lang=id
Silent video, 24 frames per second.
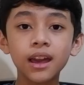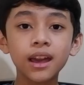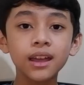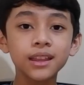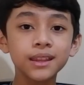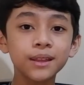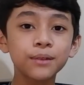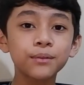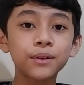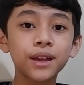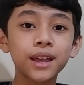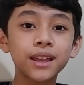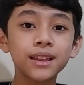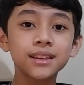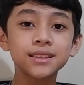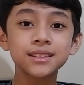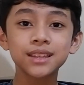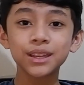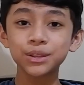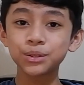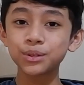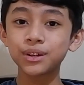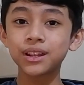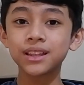
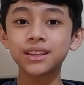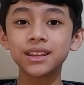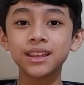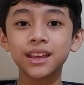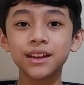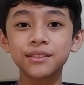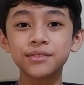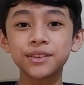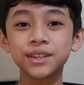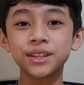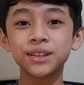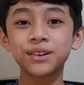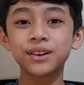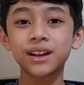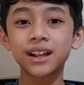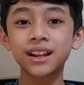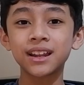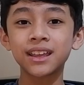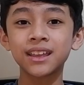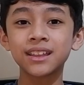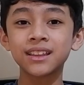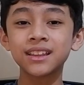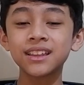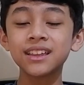Anyways, itulah dia video
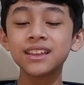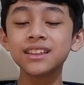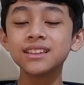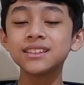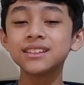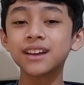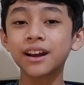kali ini.